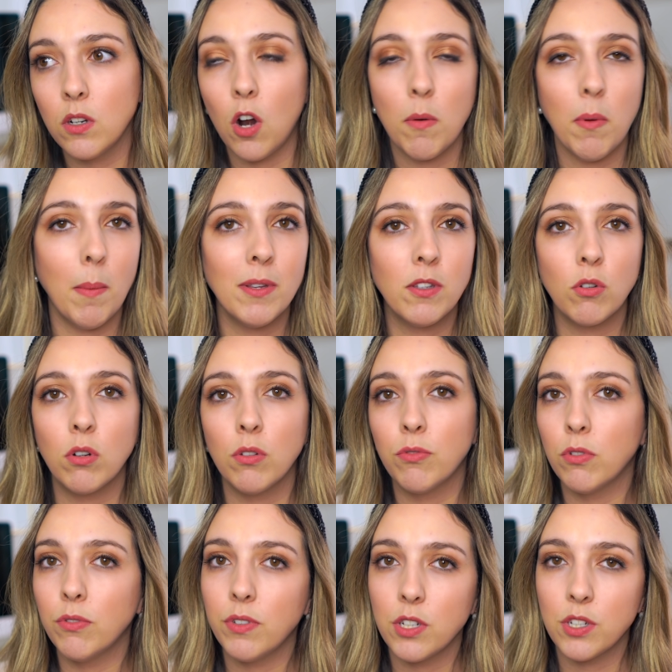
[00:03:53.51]
Normalmente eu, quando
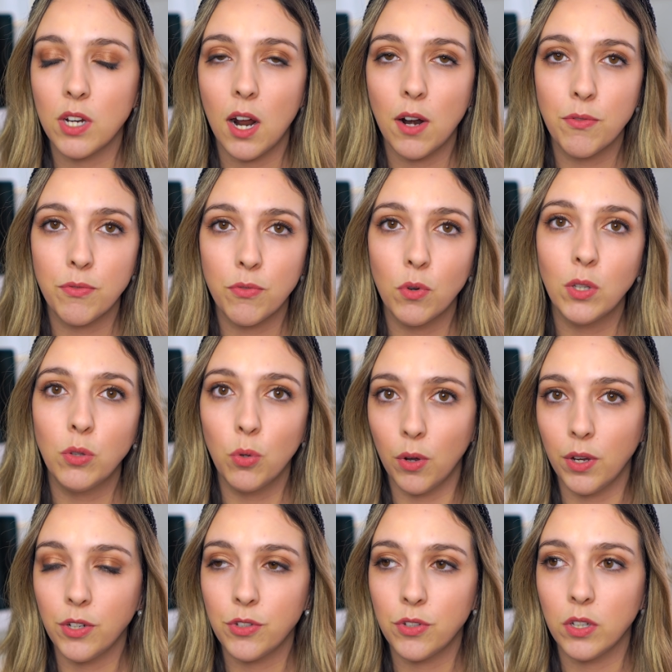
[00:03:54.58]
vou viajar, vou a
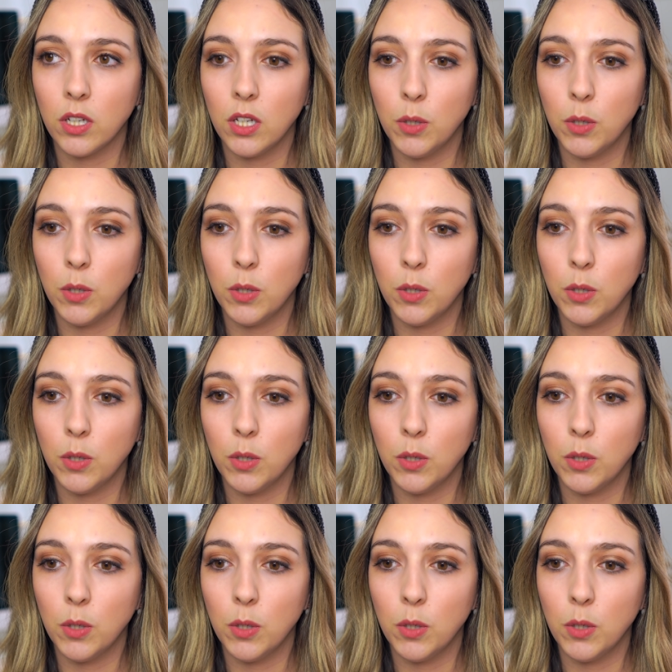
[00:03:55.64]
dois